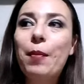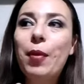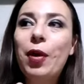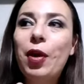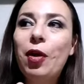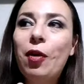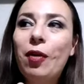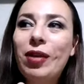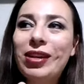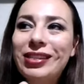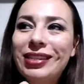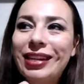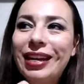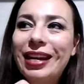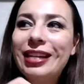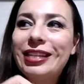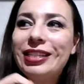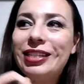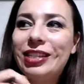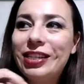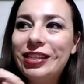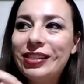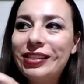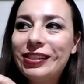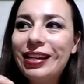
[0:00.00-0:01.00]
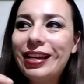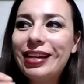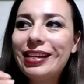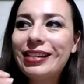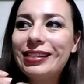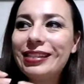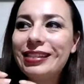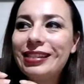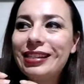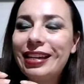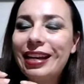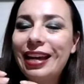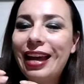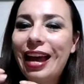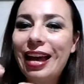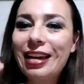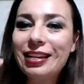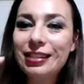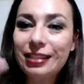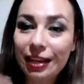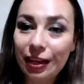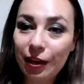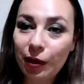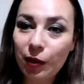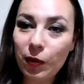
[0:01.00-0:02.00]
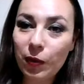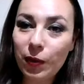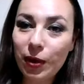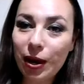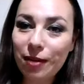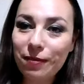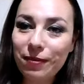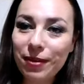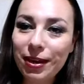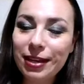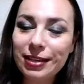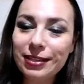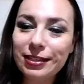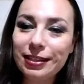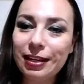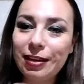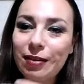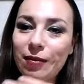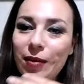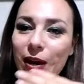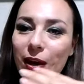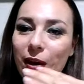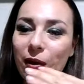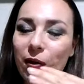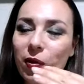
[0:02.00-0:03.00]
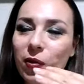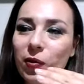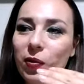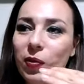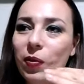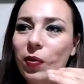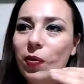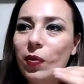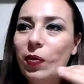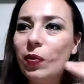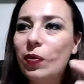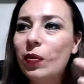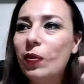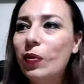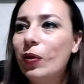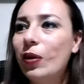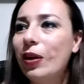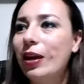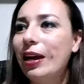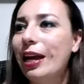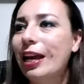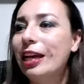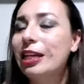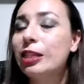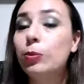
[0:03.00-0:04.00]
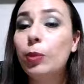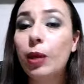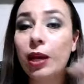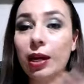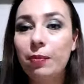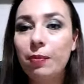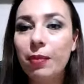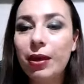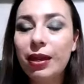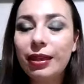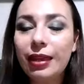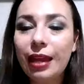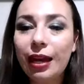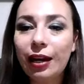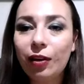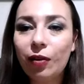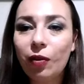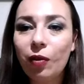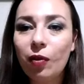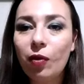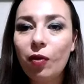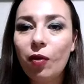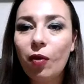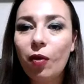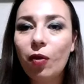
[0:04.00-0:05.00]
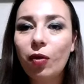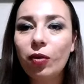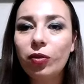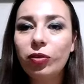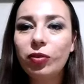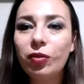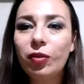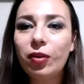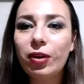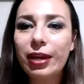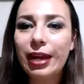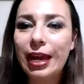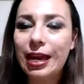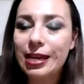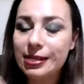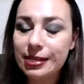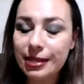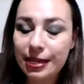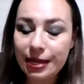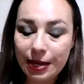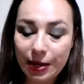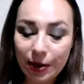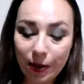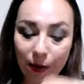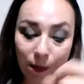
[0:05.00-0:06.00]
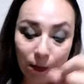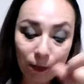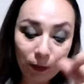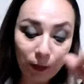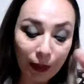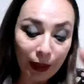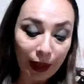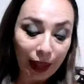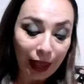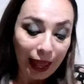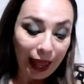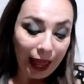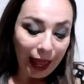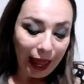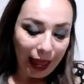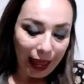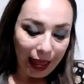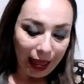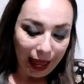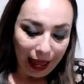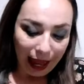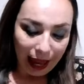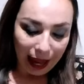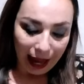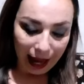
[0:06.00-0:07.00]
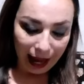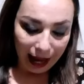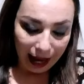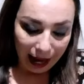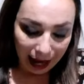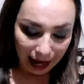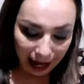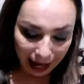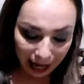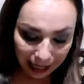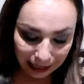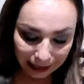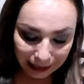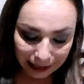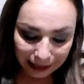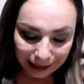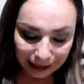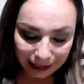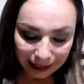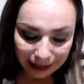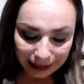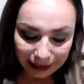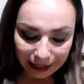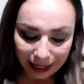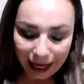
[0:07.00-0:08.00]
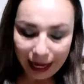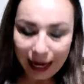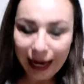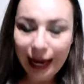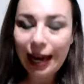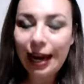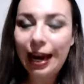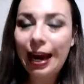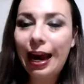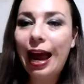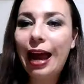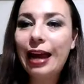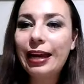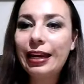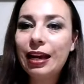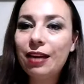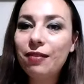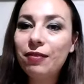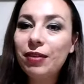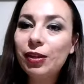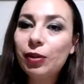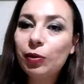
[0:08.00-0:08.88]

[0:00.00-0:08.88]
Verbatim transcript: pero digo, es que el chiste es hacerlo una vez y luego experimentar con otro y así, ¿no? El chiste es que hay que